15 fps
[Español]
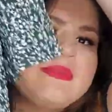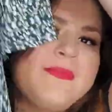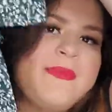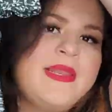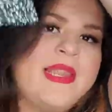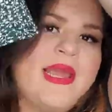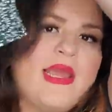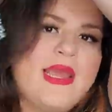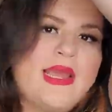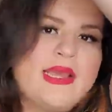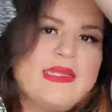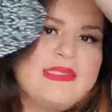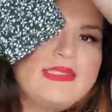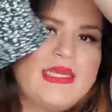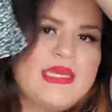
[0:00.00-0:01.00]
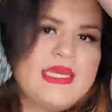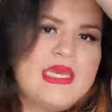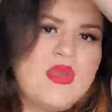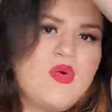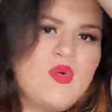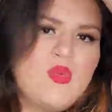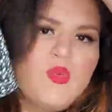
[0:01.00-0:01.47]
blancas y
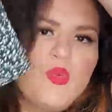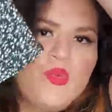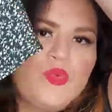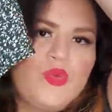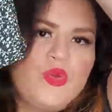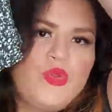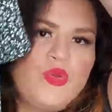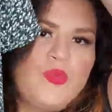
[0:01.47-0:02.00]
con un tono